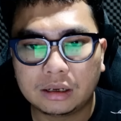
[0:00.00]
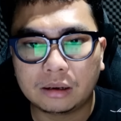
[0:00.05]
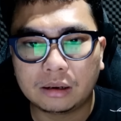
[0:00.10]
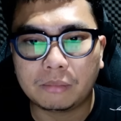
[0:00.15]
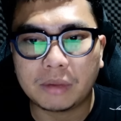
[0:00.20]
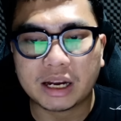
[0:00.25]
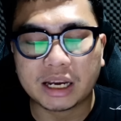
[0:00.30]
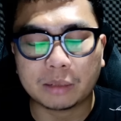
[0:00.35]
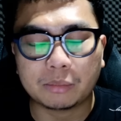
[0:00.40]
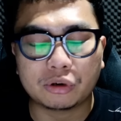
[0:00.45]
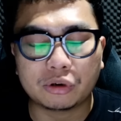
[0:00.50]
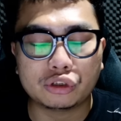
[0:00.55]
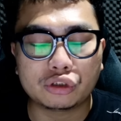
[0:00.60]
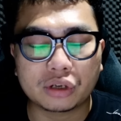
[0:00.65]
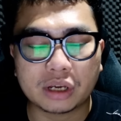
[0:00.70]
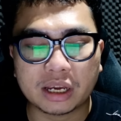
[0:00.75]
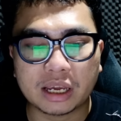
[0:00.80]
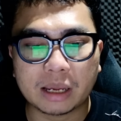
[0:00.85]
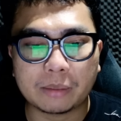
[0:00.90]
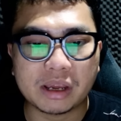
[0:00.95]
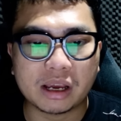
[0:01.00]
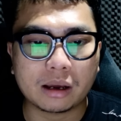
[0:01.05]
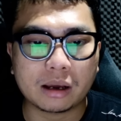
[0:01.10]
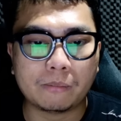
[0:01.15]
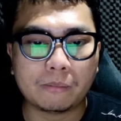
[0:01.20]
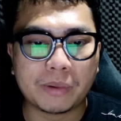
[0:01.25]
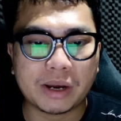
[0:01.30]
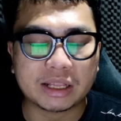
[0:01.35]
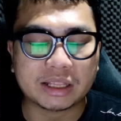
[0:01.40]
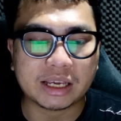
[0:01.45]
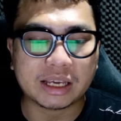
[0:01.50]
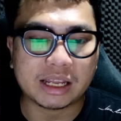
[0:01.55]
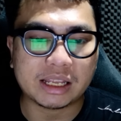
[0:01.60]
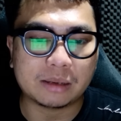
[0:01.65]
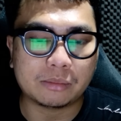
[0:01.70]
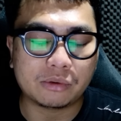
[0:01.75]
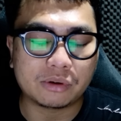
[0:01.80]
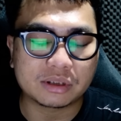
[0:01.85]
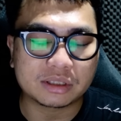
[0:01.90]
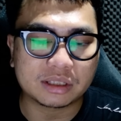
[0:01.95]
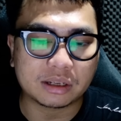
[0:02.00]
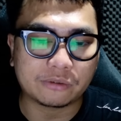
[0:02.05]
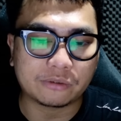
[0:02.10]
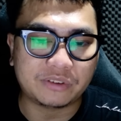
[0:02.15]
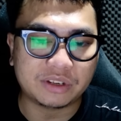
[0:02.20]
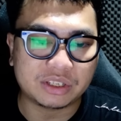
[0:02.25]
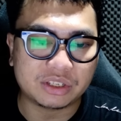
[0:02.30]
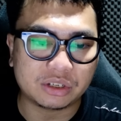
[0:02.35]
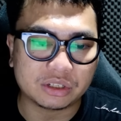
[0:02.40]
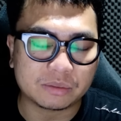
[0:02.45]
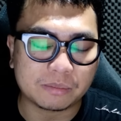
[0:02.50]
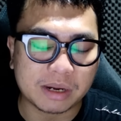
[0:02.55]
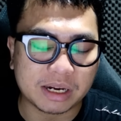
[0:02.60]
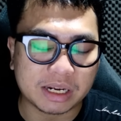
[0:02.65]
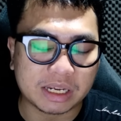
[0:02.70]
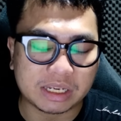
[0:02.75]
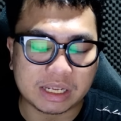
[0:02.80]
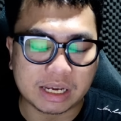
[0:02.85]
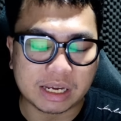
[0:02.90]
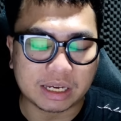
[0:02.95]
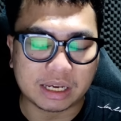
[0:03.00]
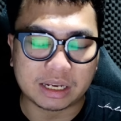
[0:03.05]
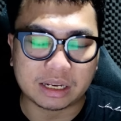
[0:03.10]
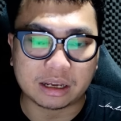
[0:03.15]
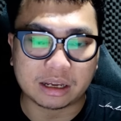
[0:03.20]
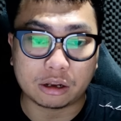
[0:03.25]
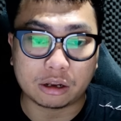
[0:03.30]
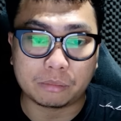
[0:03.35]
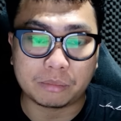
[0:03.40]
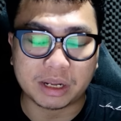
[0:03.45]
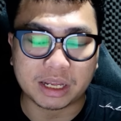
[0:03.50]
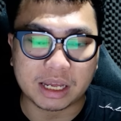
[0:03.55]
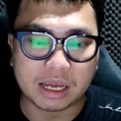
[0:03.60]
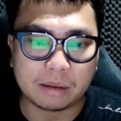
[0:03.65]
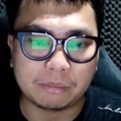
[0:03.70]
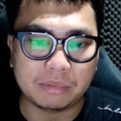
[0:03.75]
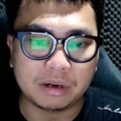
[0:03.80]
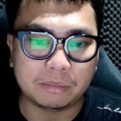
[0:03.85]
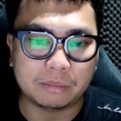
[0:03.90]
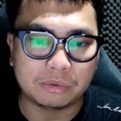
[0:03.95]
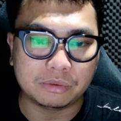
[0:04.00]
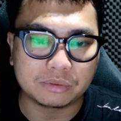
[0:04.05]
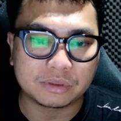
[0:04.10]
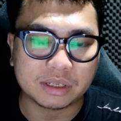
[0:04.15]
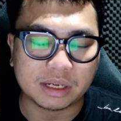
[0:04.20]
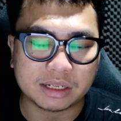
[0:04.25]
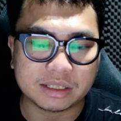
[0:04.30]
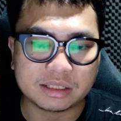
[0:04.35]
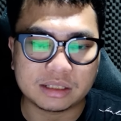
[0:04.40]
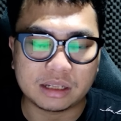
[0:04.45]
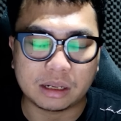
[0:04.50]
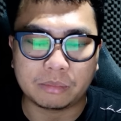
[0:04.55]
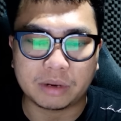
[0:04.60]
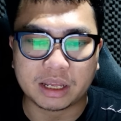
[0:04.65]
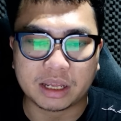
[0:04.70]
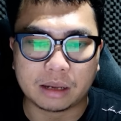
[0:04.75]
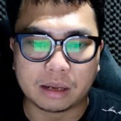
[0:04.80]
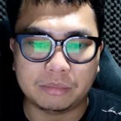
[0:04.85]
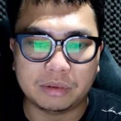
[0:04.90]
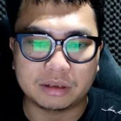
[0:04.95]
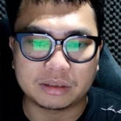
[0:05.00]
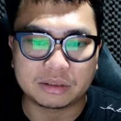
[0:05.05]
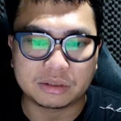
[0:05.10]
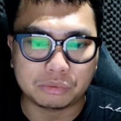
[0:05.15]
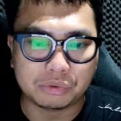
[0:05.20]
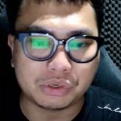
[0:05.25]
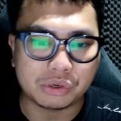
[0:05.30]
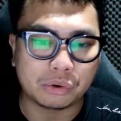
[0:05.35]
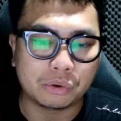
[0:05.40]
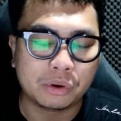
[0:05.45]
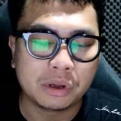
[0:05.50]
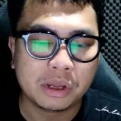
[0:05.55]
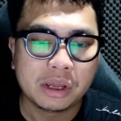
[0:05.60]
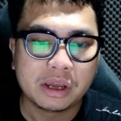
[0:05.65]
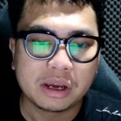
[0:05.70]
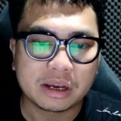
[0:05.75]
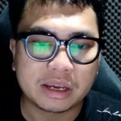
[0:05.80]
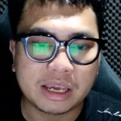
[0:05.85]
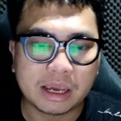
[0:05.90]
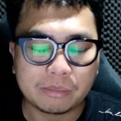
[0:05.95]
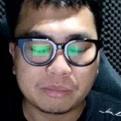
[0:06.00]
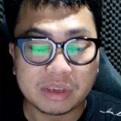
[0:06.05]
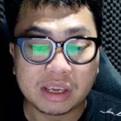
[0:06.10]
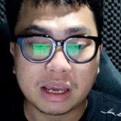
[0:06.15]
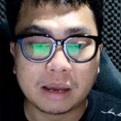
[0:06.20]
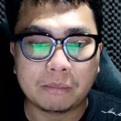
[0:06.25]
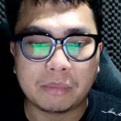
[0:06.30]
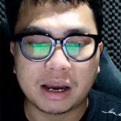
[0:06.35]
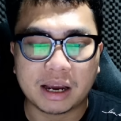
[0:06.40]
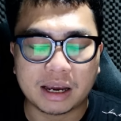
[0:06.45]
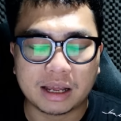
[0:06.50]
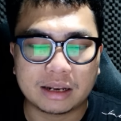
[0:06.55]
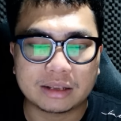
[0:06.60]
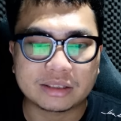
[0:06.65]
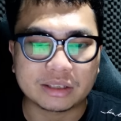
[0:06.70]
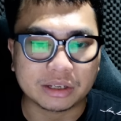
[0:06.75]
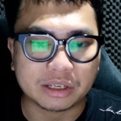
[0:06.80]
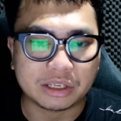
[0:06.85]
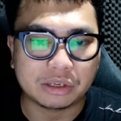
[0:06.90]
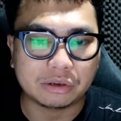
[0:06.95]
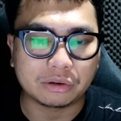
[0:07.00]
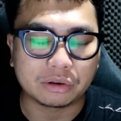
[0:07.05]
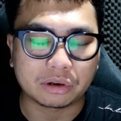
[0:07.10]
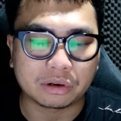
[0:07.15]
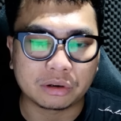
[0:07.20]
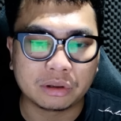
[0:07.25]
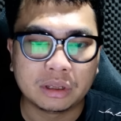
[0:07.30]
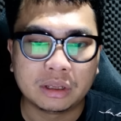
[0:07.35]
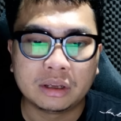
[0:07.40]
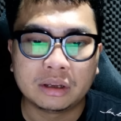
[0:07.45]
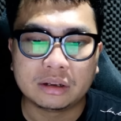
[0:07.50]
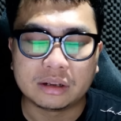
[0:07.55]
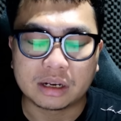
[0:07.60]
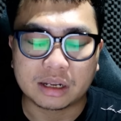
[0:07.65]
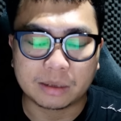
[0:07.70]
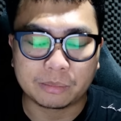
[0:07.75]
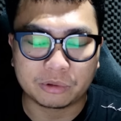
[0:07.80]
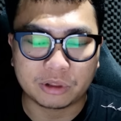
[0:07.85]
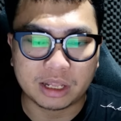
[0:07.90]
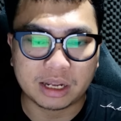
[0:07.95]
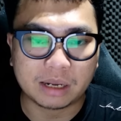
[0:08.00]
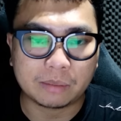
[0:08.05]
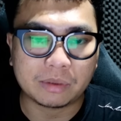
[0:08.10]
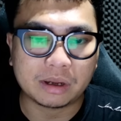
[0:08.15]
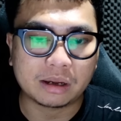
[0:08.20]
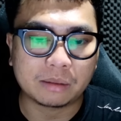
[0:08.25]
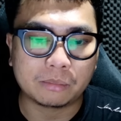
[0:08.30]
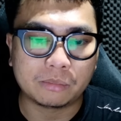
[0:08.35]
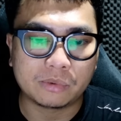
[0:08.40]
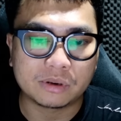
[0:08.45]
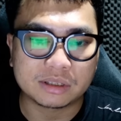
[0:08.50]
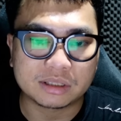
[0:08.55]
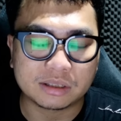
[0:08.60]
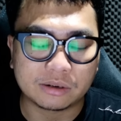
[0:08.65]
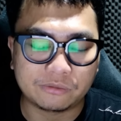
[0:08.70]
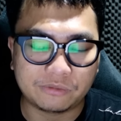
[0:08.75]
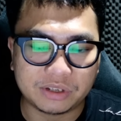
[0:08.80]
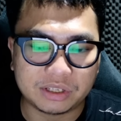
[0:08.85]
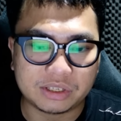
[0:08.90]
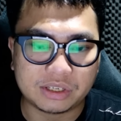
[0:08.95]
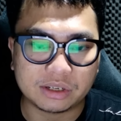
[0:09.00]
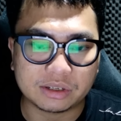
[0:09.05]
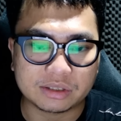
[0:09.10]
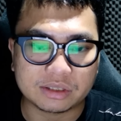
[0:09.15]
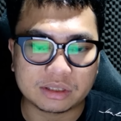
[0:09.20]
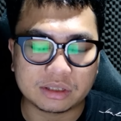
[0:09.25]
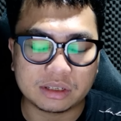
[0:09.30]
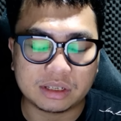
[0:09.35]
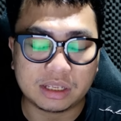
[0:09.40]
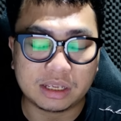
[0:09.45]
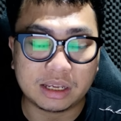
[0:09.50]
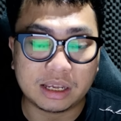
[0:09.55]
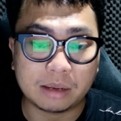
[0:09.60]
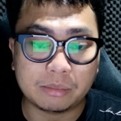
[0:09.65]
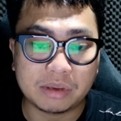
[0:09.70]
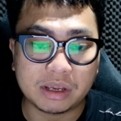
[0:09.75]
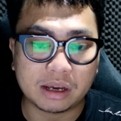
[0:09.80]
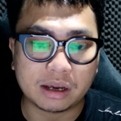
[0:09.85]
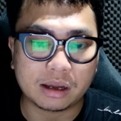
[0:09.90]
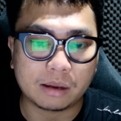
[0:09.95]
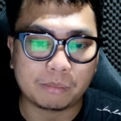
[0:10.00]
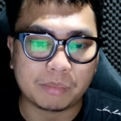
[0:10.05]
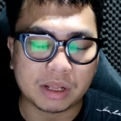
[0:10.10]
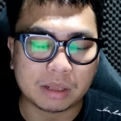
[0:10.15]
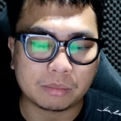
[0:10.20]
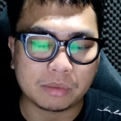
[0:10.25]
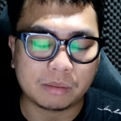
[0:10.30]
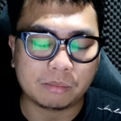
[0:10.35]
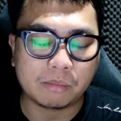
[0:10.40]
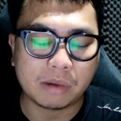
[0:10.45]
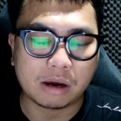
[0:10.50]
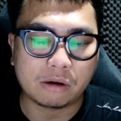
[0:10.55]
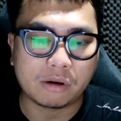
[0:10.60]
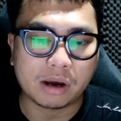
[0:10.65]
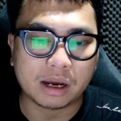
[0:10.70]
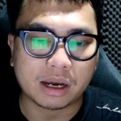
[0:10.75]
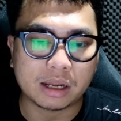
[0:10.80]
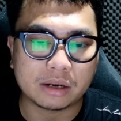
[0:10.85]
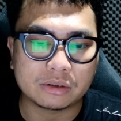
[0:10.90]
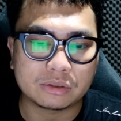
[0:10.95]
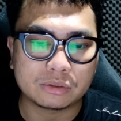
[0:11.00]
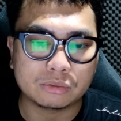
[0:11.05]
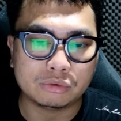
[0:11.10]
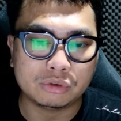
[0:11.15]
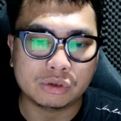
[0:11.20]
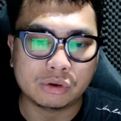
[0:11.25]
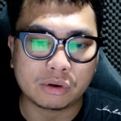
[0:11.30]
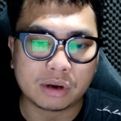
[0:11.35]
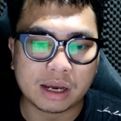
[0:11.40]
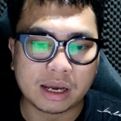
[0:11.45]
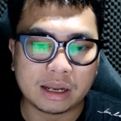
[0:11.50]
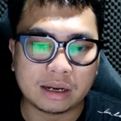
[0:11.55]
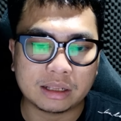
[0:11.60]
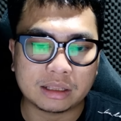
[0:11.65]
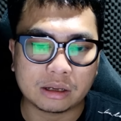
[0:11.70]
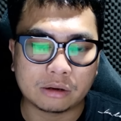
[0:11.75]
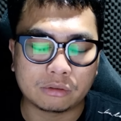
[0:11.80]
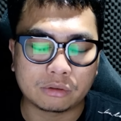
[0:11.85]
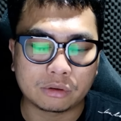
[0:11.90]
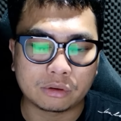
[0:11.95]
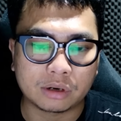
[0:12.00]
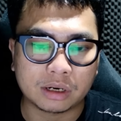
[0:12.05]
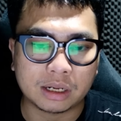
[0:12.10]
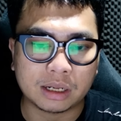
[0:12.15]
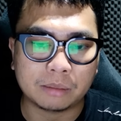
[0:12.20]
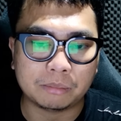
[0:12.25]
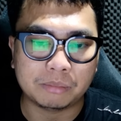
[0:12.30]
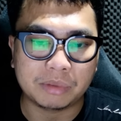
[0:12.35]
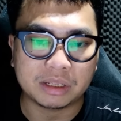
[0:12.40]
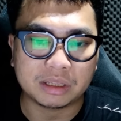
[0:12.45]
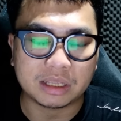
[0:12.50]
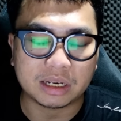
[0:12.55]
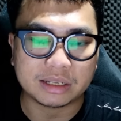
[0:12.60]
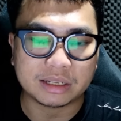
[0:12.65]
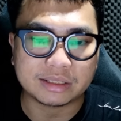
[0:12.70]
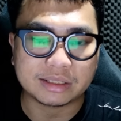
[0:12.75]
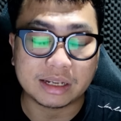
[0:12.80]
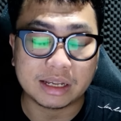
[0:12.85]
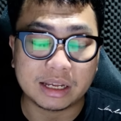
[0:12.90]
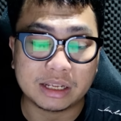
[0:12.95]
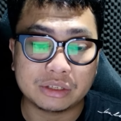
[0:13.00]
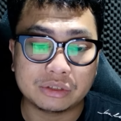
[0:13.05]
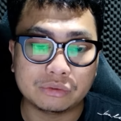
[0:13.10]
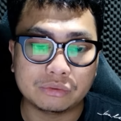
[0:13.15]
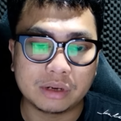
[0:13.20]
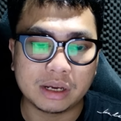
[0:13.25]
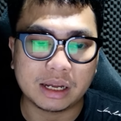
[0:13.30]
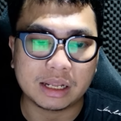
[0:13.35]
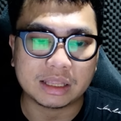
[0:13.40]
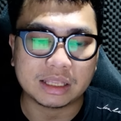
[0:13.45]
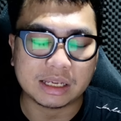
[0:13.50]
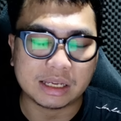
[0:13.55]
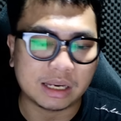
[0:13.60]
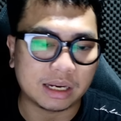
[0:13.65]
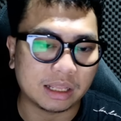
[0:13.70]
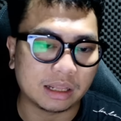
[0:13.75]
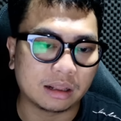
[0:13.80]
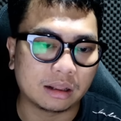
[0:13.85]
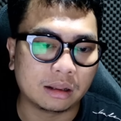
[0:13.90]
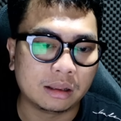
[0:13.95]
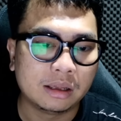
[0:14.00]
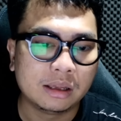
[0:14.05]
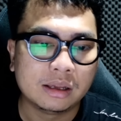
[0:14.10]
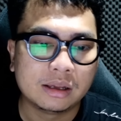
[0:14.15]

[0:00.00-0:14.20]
Makin menuju ke game yang keempat kayaknya Monster Vicious makin yakin kalau mereka ambil blue sides dan mereka ambil Suyo, gamenya bakal secure. Dan kebetulan emang Monster Vicious di game yang keempat membawakan Suyo, Khalid, Aurora, Beatrix, dan juga Tigreal.